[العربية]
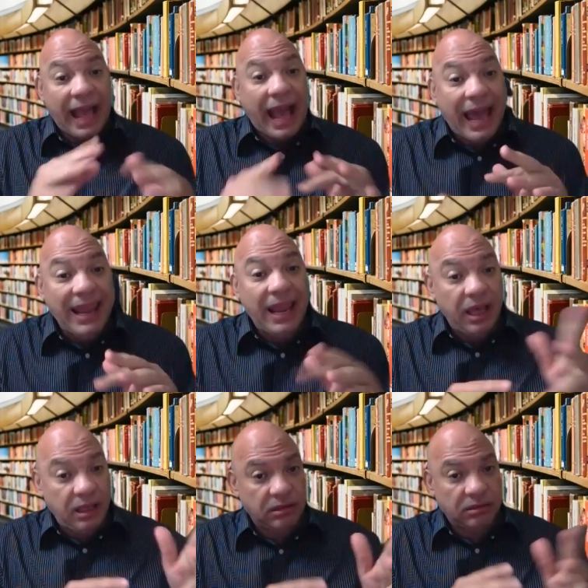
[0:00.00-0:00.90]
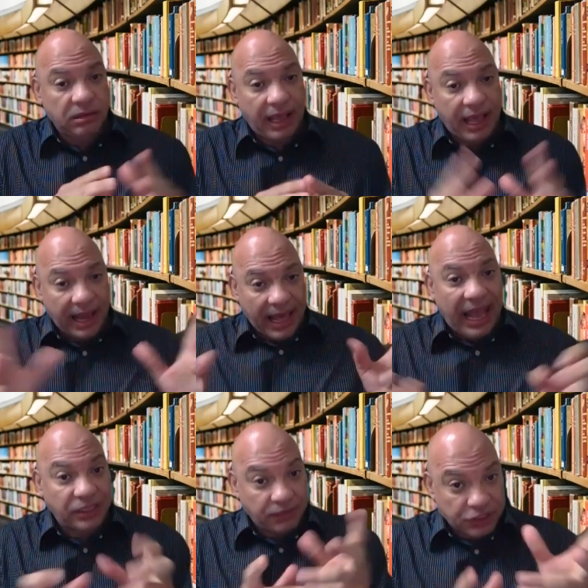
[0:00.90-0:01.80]
علق على
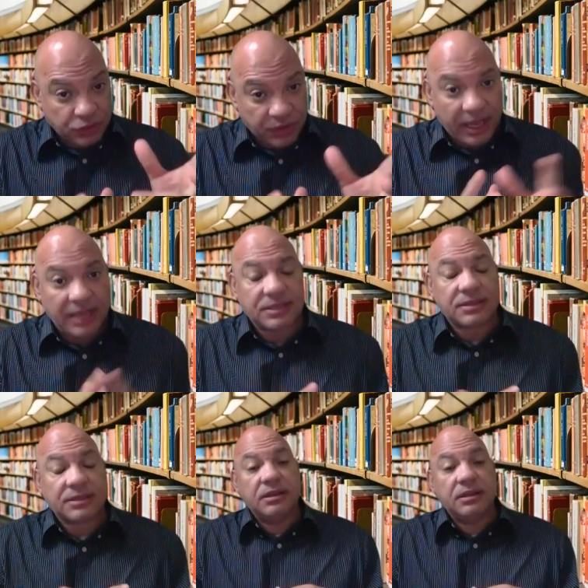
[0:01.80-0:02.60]
احد الفيديوهات